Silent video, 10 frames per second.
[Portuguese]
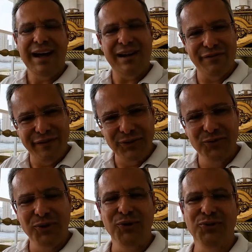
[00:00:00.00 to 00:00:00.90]
a fé
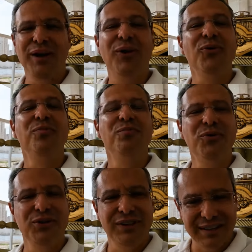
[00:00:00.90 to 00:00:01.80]
do outro é algo
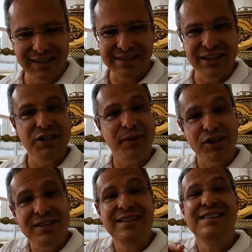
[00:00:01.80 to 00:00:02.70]
muito interessante para a
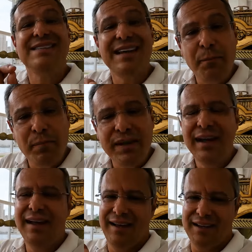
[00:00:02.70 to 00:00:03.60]
gente sempre
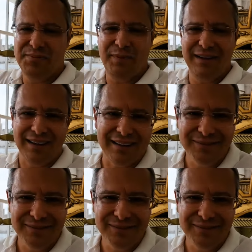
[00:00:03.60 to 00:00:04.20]
respeitar.